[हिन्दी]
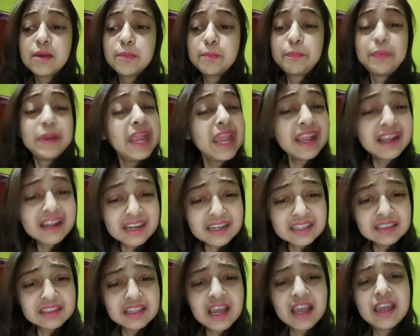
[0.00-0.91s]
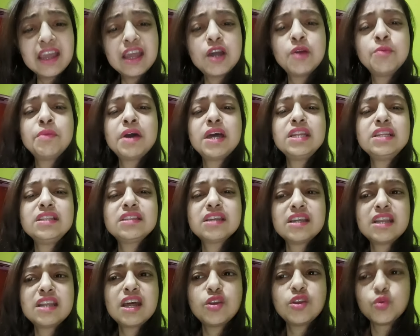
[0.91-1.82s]
प्रे करता है हमारी
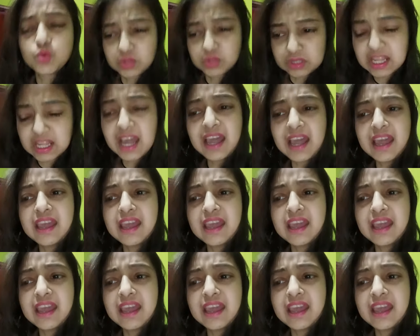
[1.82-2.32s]
तरह रोता